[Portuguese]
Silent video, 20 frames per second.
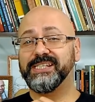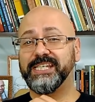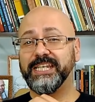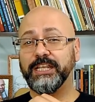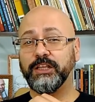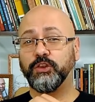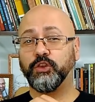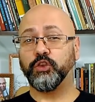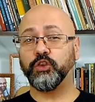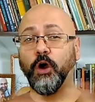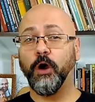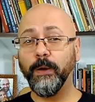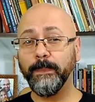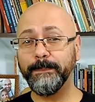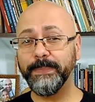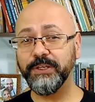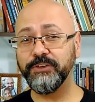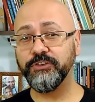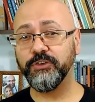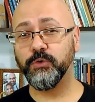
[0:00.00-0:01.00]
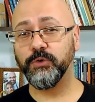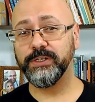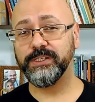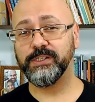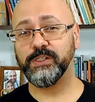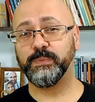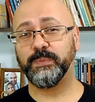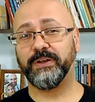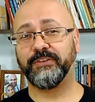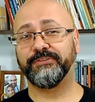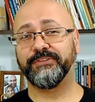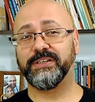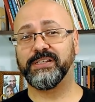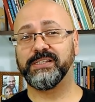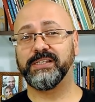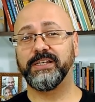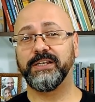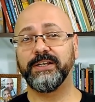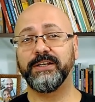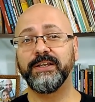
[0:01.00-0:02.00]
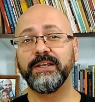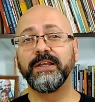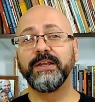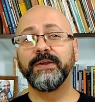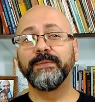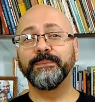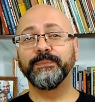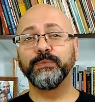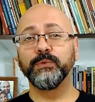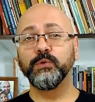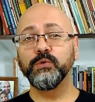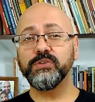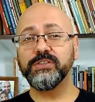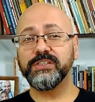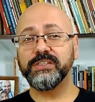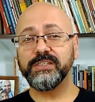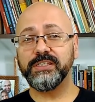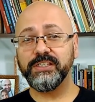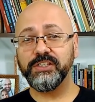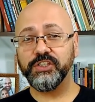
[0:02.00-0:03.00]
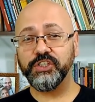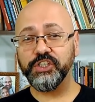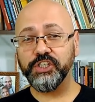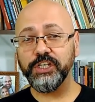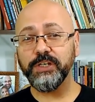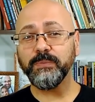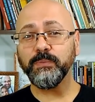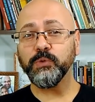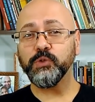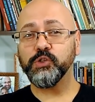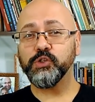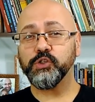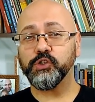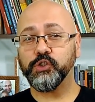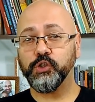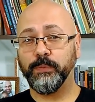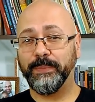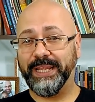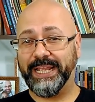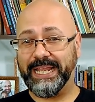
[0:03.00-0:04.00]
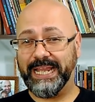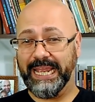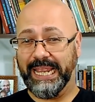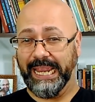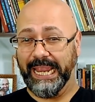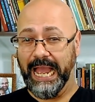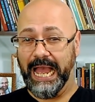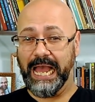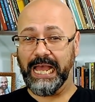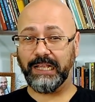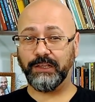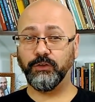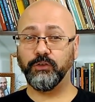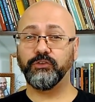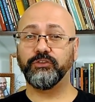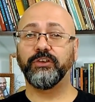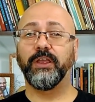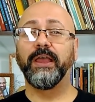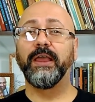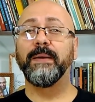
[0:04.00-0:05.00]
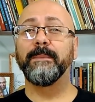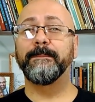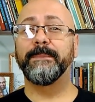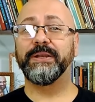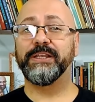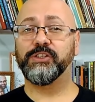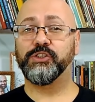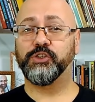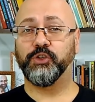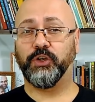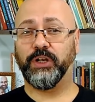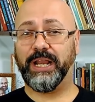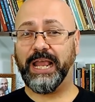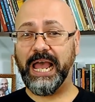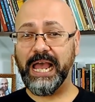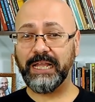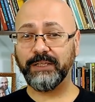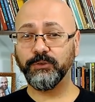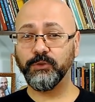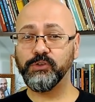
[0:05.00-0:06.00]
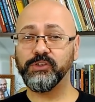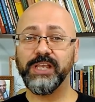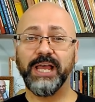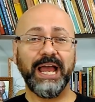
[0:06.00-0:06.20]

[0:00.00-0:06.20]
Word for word: se entope de coisas para fazer, nos sentimos sobrecarregados, pressionados,